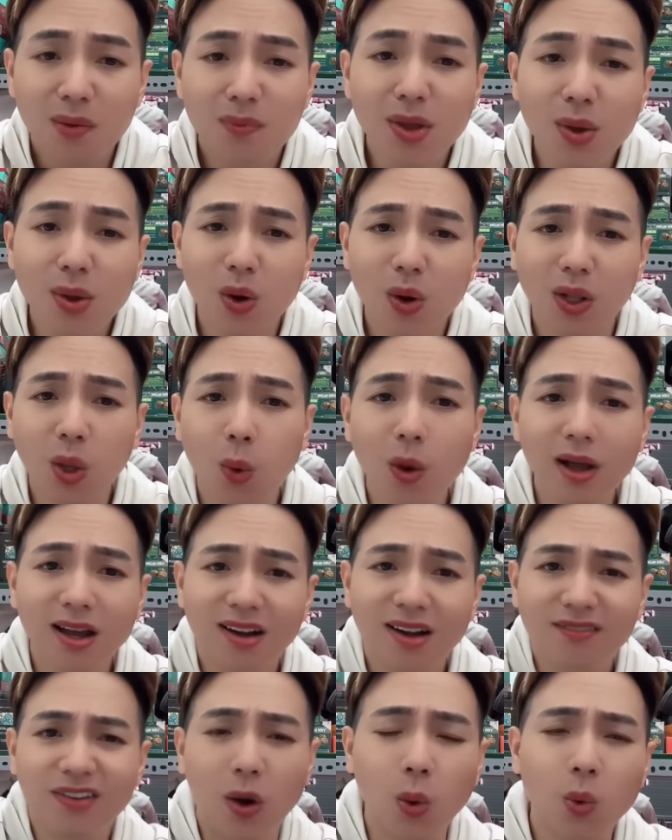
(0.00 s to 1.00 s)
view còn thua
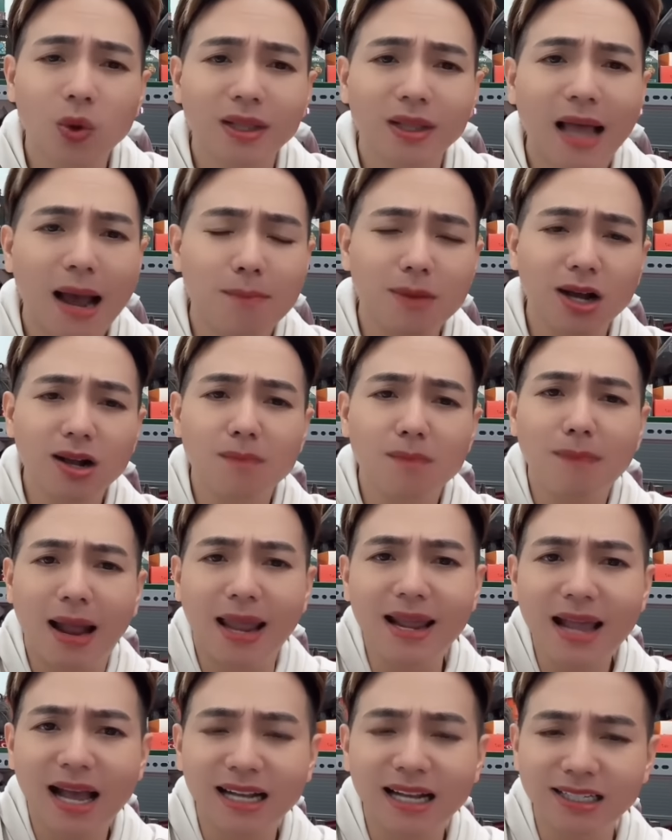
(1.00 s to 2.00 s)
kênh phụ của tao mới có
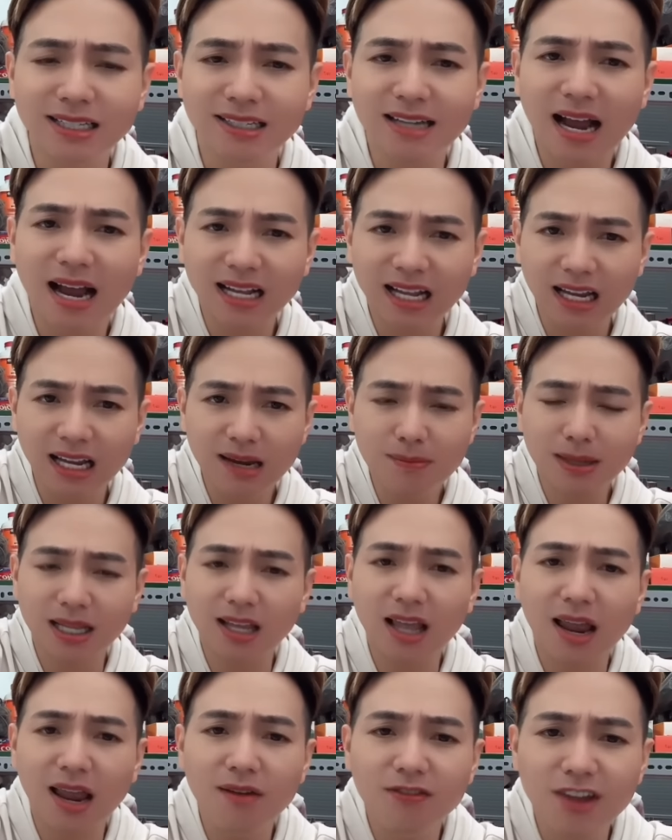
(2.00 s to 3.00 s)
7.000 người đăng ký mà
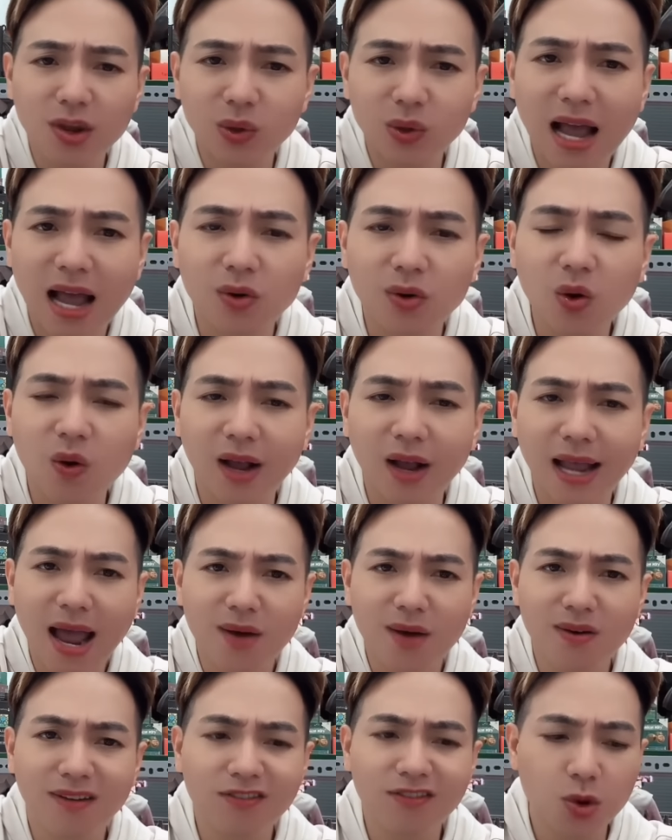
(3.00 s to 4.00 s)
tao thấy view tao nó còn
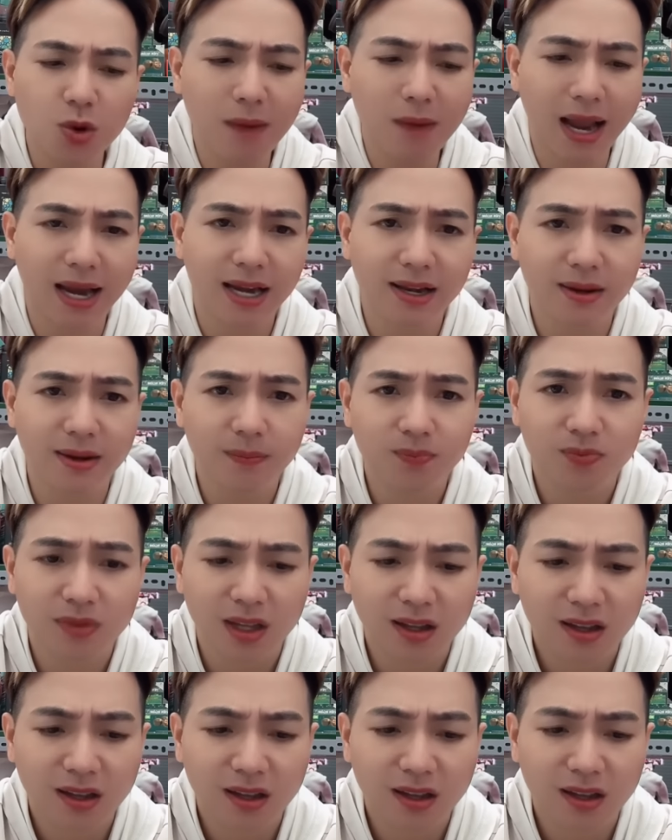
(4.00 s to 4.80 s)
cao hơn view mày nữa